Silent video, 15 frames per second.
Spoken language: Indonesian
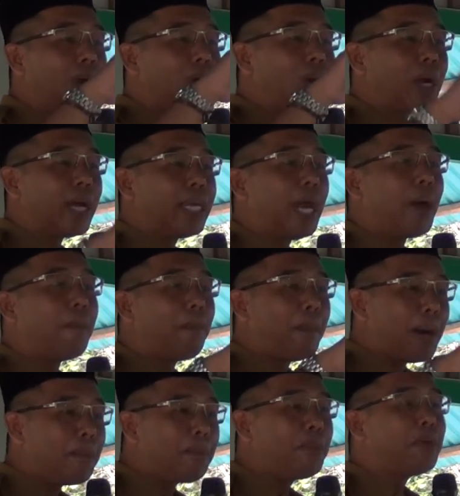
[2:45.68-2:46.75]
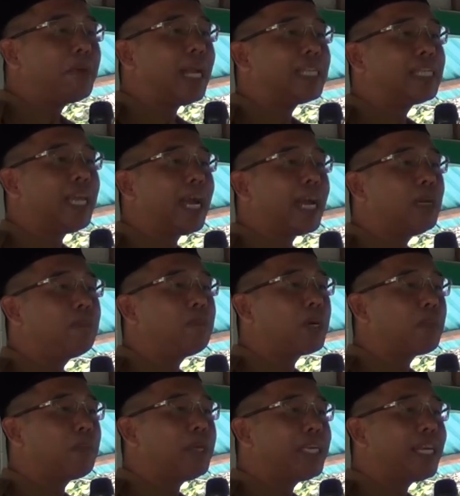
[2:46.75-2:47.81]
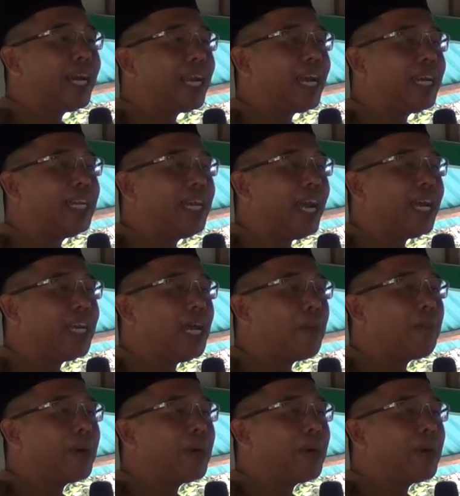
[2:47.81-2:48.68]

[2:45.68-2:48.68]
Berhadir dalam kegiatan Camat Paring Selatan, Reni